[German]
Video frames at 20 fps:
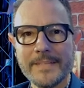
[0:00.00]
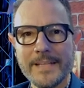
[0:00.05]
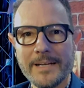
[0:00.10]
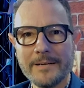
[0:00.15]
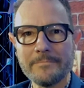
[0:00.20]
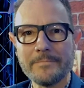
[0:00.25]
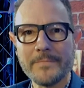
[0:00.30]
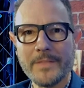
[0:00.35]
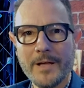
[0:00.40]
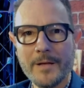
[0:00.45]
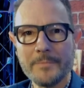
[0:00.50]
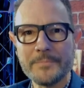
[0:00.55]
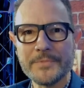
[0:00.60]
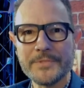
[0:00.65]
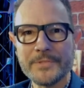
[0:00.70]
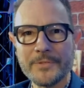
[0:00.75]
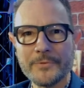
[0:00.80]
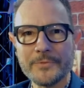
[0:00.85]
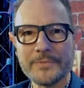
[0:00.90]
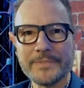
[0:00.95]
Ja,
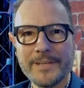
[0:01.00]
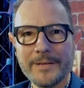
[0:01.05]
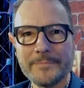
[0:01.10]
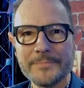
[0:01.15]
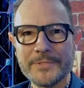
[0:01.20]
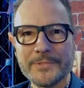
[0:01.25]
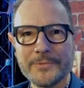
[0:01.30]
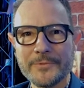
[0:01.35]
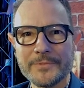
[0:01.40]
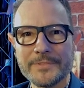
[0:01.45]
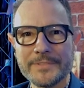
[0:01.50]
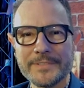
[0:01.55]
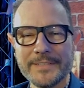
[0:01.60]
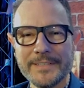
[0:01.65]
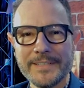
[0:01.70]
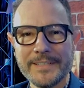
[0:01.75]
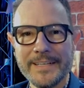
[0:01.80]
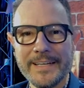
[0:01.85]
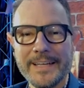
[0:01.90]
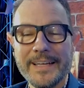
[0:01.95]
absolut, absolut.
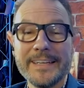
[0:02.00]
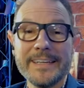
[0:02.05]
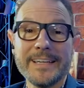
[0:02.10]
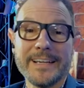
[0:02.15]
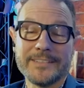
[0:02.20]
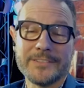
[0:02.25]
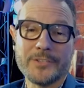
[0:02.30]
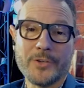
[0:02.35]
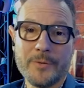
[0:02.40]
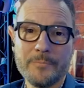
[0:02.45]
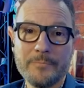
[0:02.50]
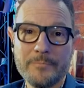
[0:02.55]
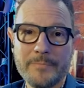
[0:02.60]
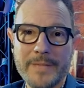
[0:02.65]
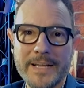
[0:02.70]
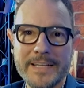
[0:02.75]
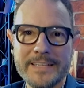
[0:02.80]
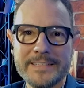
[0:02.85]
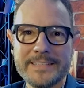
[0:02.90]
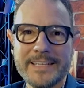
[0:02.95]
Ja, Tom,
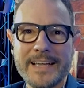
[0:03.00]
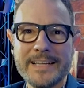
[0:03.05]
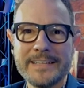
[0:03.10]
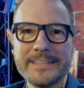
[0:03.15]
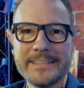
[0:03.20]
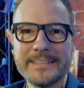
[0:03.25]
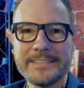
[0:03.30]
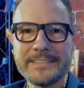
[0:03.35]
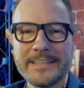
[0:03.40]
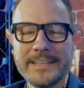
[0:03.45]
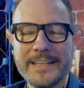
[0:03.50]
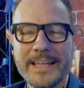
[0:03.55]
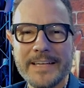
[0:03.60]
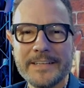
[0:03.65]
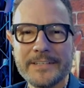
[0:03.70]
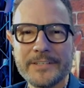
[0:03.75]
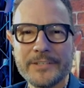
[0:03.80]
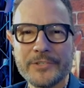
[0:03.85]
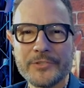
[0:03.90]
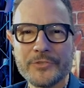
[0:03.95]
meine Zeit ist
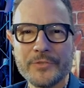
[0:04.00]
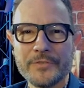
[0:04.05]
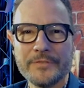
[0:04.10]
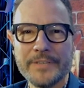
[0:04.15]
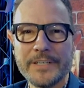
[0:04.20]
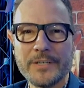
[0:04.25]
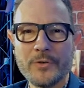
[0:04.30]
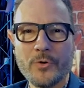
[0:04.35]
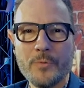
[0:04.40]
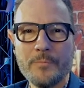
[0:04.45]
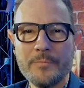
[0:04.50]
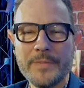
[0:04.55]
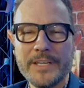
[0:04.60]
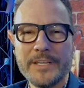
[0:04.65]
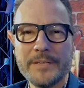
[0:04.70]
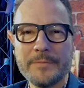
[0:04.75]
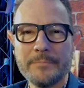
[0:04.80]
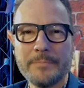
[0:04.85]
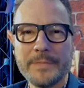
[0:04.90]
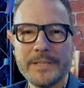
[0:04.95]
leider schon wieder um.
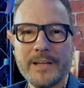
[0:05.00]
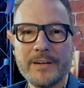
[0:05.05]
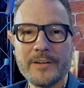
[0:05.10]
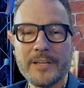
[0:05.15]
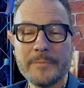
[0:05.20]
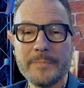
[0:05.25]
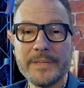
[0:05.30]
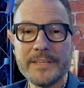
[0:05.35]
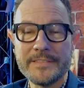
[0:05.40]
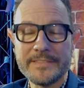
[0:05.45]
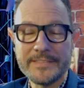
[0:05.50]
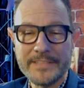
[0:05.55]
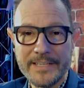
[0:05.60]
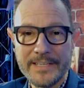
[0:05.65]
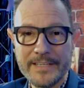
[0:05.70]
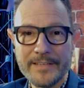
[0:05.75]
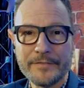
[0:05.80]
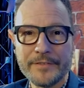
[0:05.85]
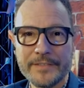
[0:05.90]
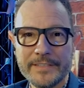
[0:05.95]
Ich bedanke mich
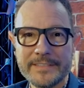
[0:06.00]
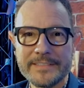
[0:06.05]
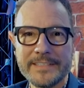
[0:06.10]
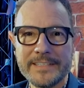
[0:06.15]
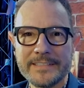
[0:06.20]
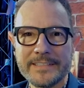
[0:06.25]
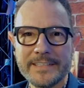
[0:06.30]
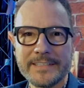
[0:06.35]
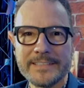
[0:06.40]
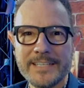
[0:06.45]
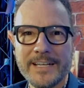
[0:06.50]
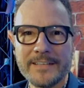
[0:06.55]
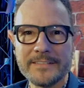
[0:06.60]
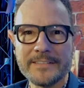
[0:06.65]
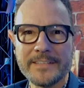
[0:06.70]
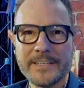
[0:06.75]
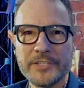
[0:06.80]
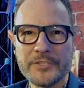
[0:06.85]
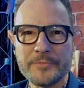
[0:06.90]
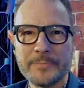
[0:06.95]
sehr für das
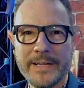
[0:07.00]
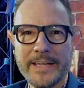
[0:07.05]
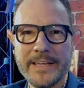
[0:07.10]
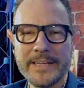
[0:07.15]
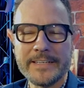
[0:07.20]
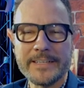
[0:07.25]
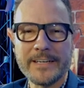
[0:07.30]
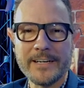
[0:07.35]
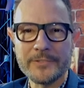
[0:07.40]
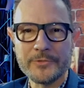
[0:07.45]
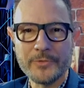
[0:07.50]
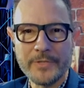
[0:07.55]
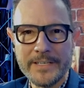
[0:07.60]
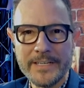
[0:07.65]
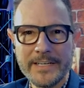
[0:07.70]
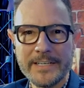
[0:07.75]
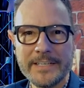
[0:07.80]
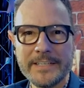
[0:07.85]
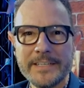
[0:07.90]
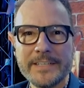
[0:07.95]
interessante Gespräch,
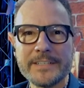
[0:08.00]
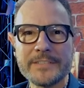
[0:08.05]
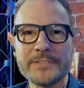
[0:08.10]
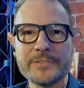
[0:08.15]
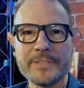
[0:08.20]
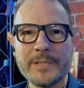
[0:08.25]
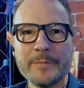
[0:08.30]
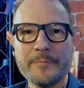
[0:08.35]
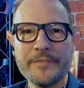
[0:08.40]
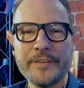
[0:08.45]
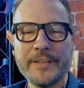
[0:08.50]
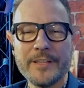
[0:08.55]
gratuliere dir zu dem